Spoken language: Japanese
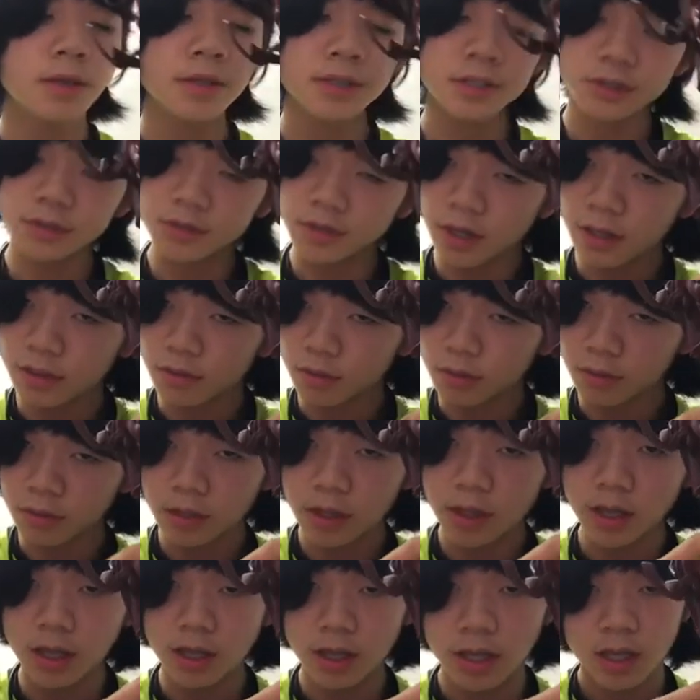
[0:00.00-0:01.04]
シュがあること
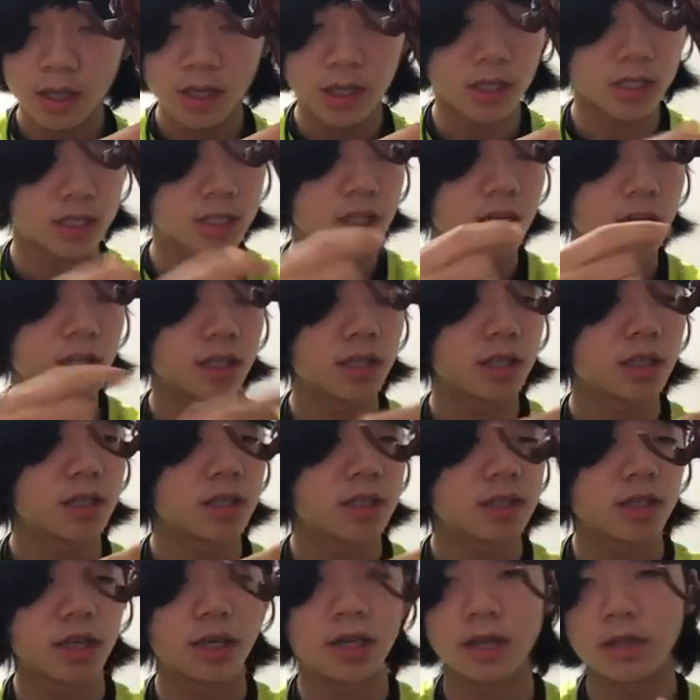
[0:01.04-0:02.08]
でしっかり、
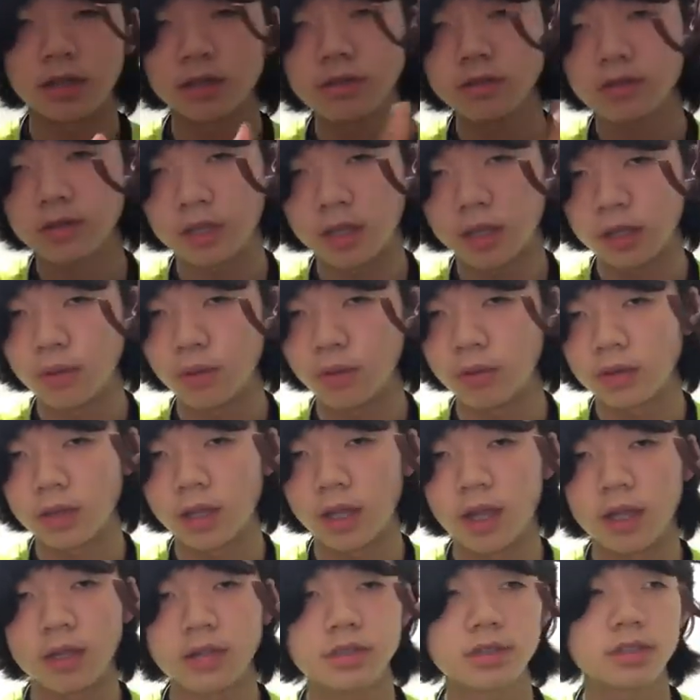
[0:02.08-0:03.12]
え空気が通って
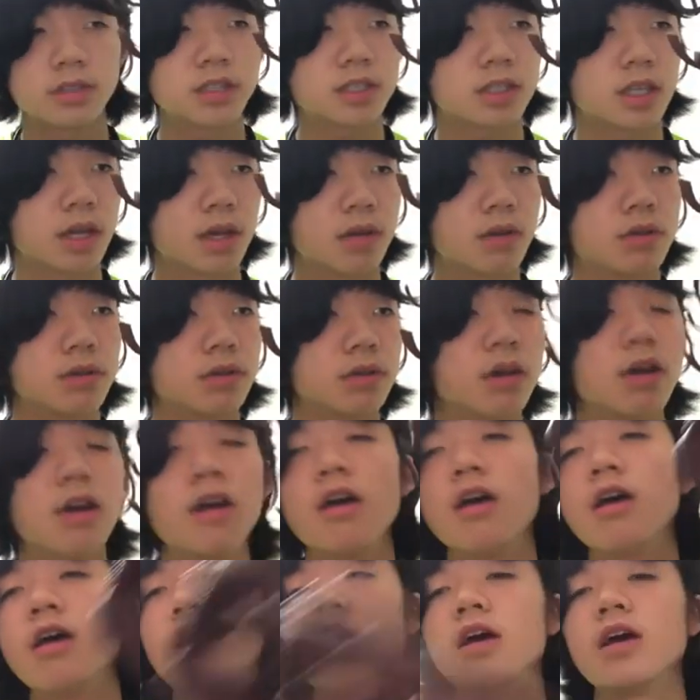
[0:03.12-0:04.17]
通気性が良く
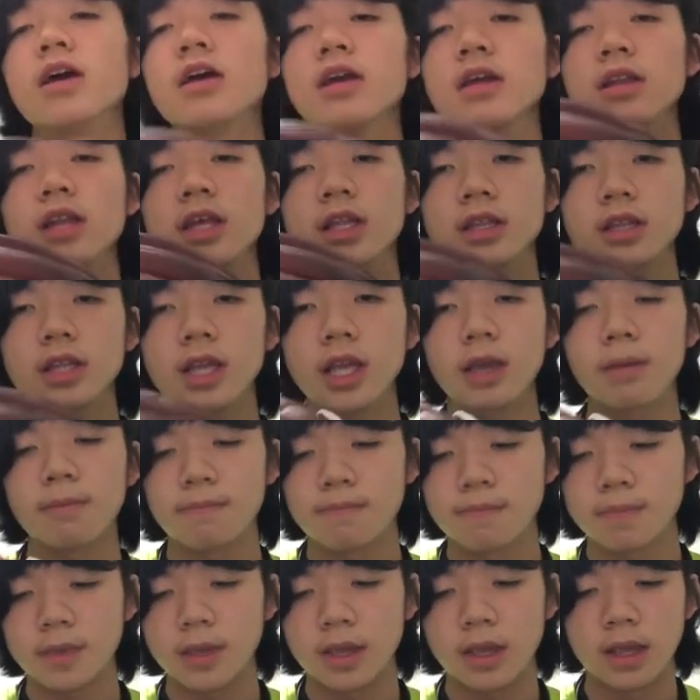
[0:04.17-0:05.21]
なって
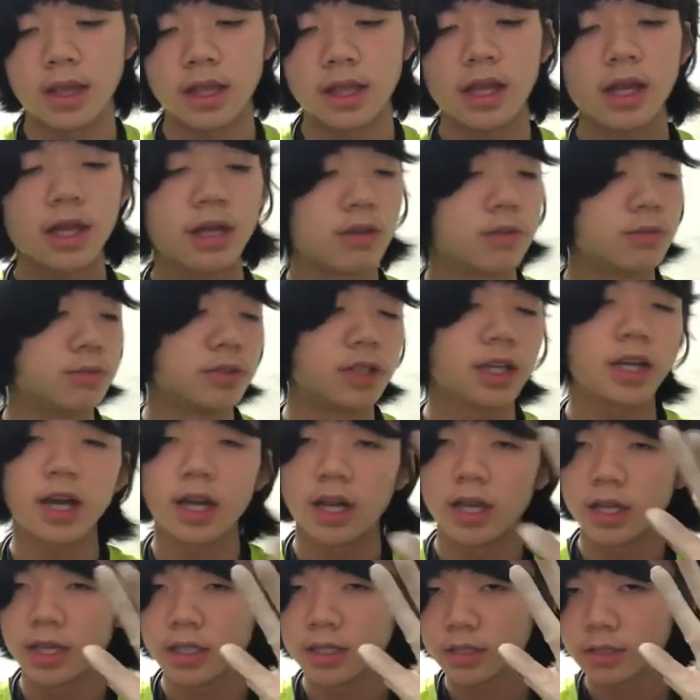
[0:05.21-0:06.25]
中の群れが
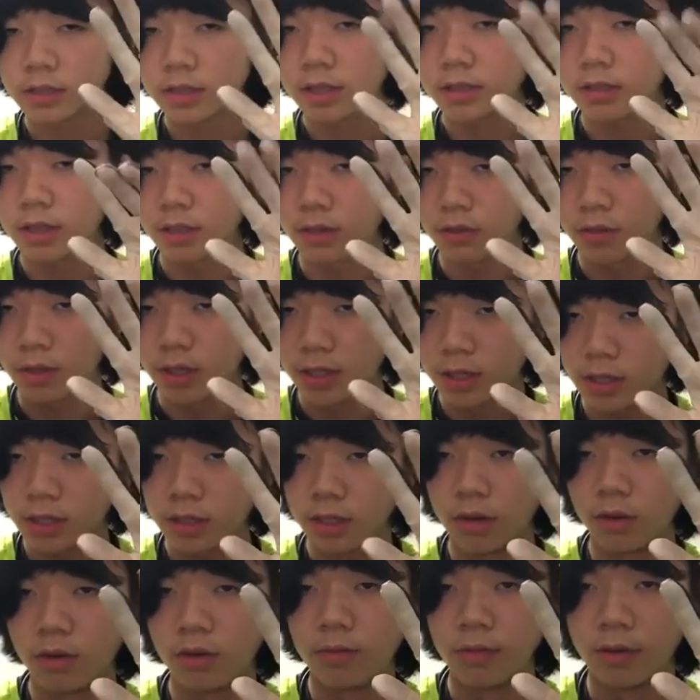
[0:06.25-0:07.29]
少なくなるのかなって
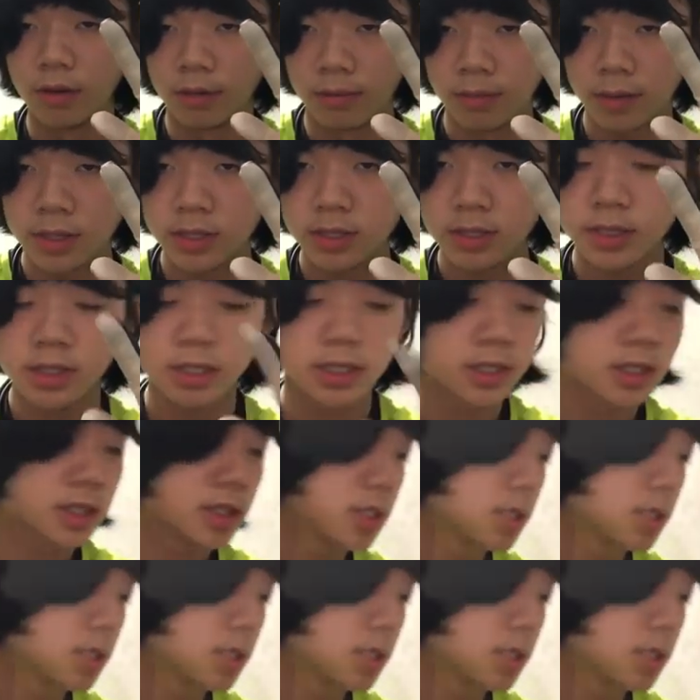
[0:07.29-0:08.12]
思います、